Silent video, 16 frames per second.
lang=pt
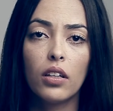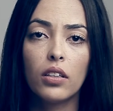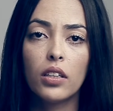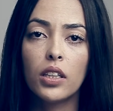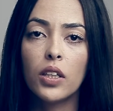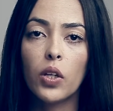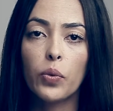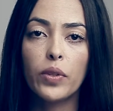
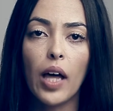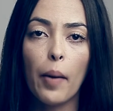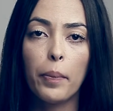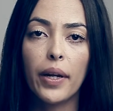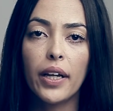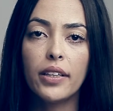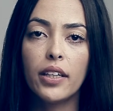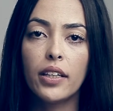que não dá
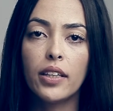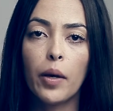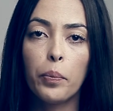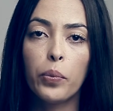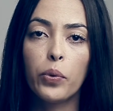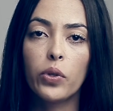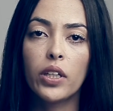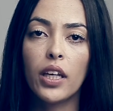para entender
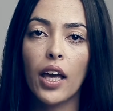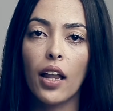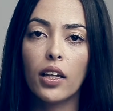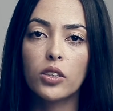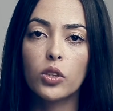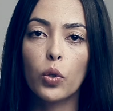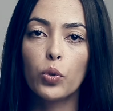por que elas